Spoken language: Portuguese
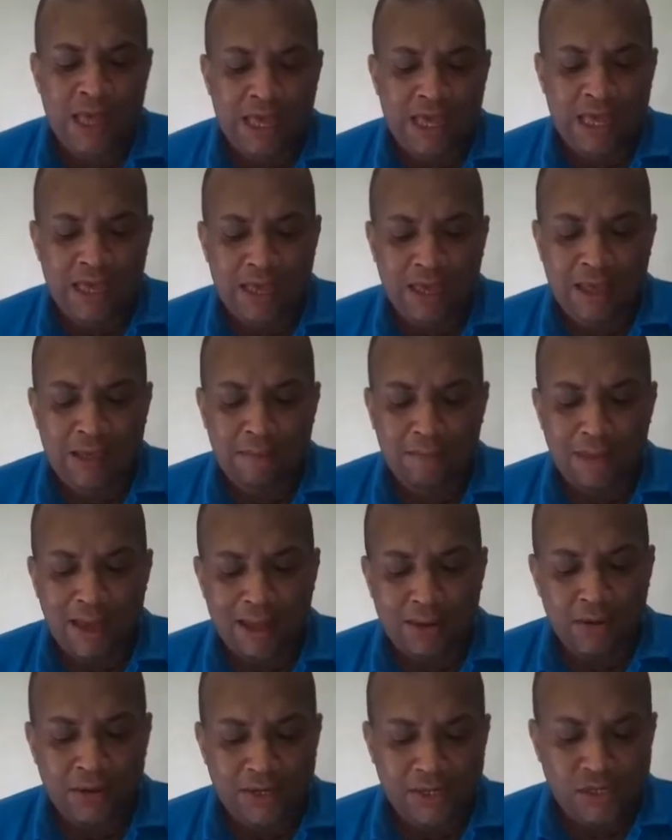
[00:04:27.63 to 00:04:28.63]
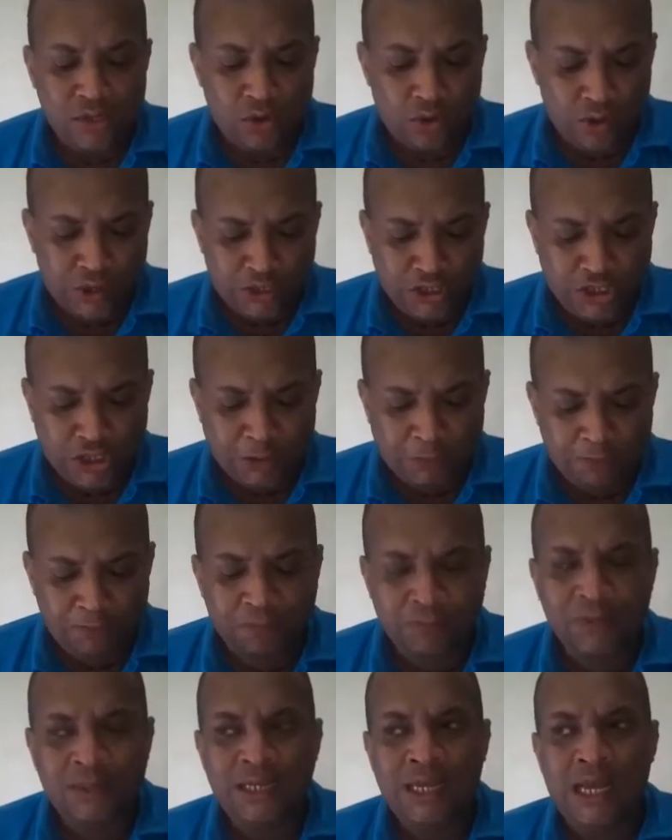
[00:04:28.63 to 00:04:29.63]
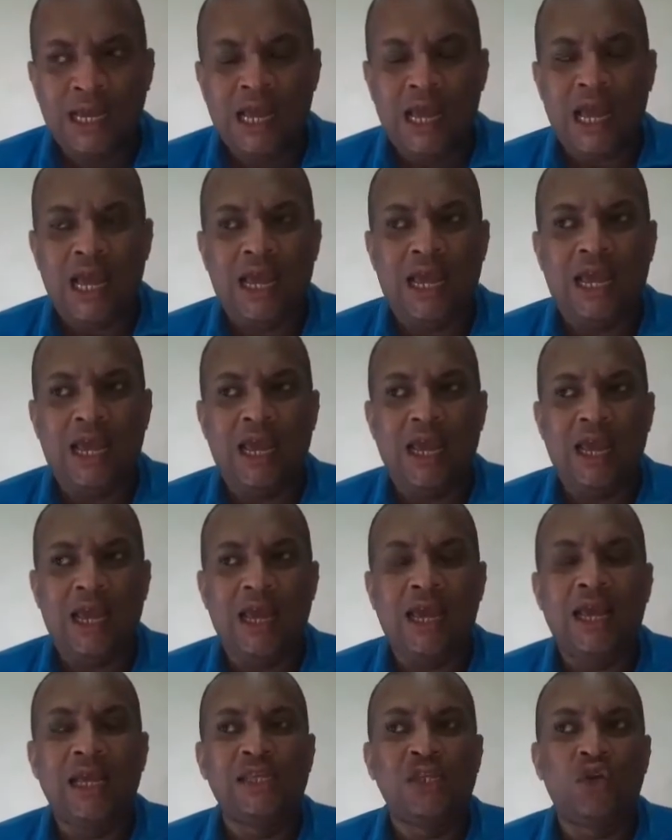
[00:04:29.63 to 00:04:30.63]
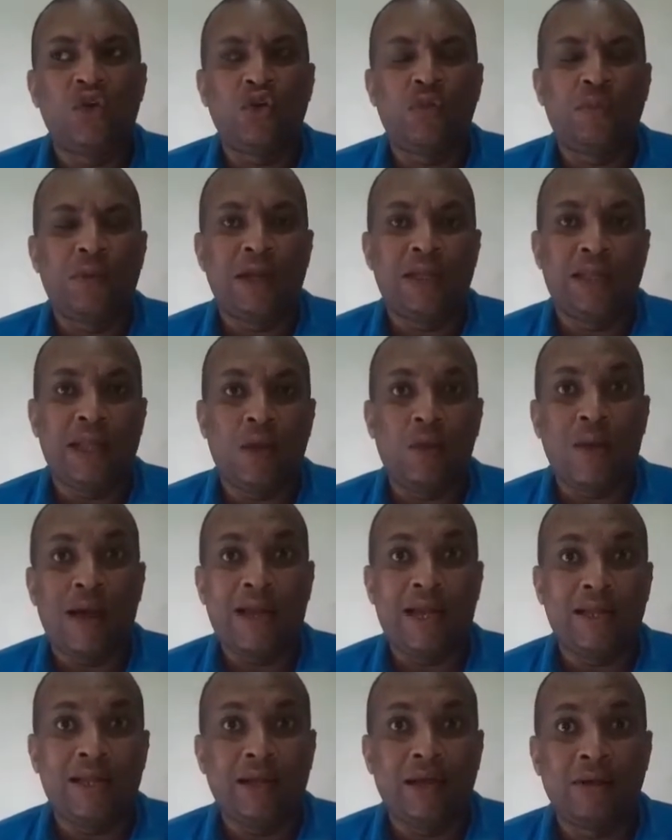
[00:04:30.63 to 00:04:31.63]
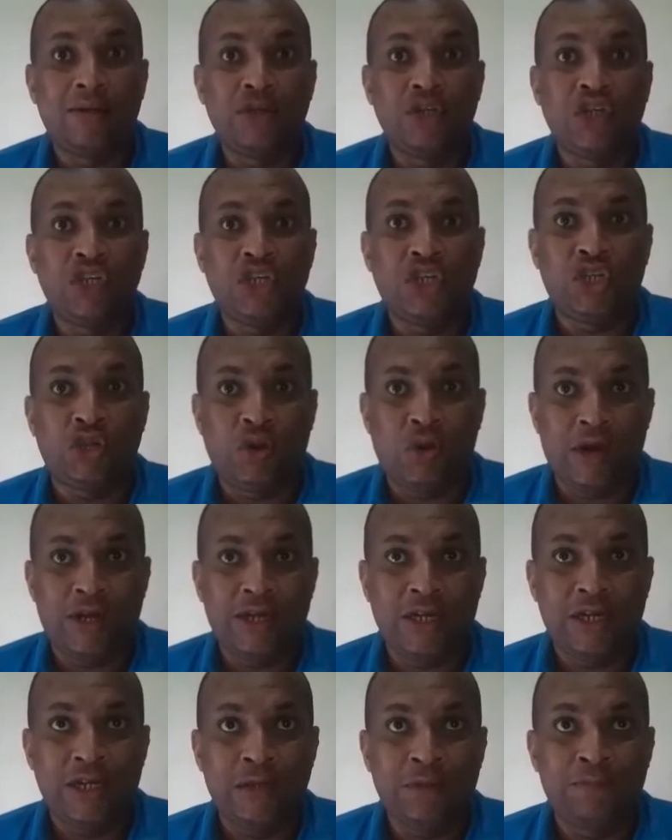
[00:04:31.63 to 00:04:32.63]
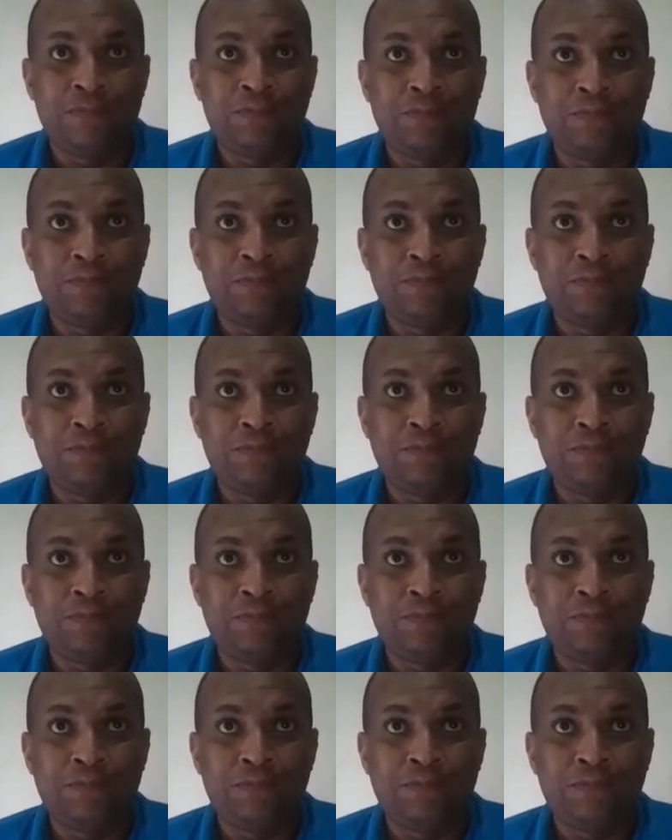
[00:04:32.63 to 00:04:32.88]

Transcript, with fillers: em Belo Horizonte. É, esse grupo ele tem 40 anos de história.